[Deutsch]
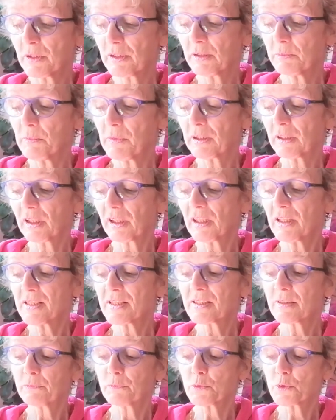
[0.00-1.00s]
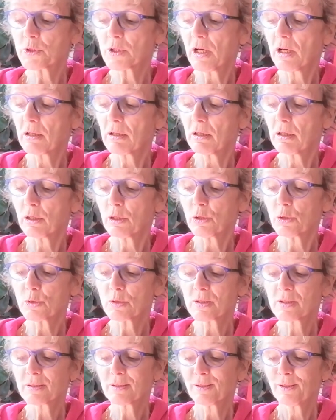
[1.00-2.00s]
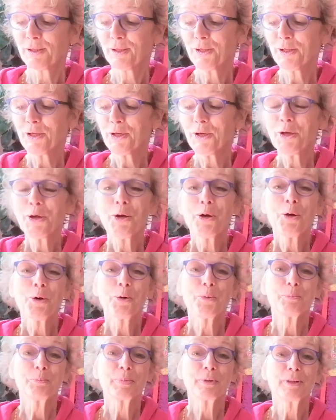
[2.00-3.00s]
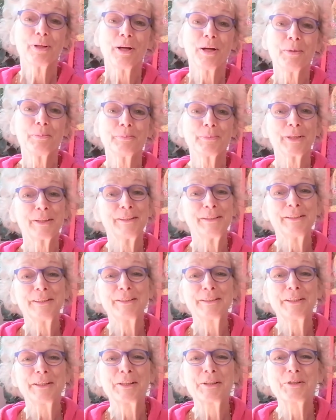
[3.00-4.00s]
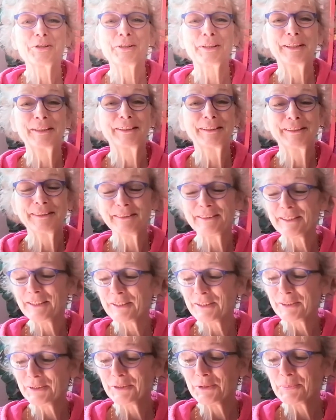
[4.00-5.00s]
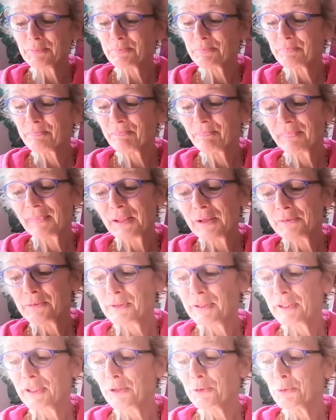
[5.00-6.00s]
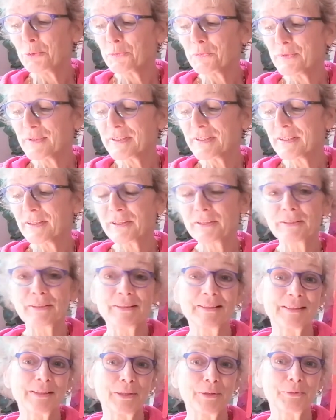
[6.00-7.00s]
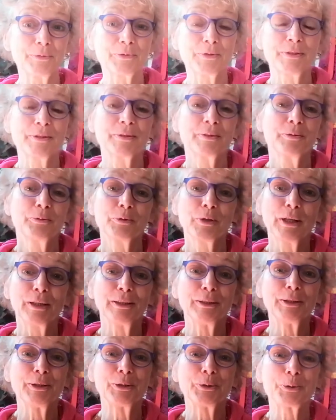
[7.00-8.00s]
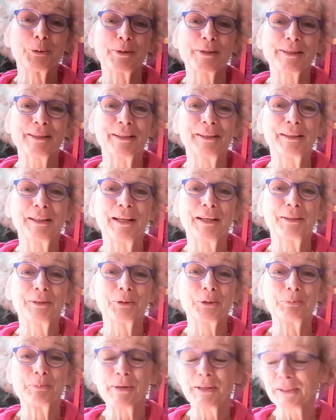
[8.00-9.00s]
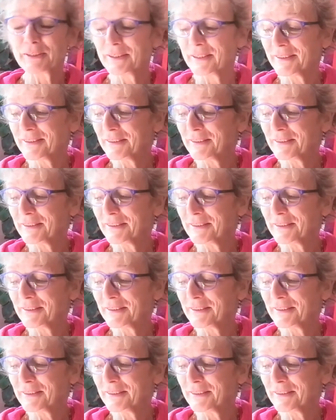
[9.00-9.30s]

manchmal Kränze fürs Haar daraus und bekamen dann hinterher schrecklichen Ärger, weil der Löwenzahn Saftflecken in unsere Kleider gemacht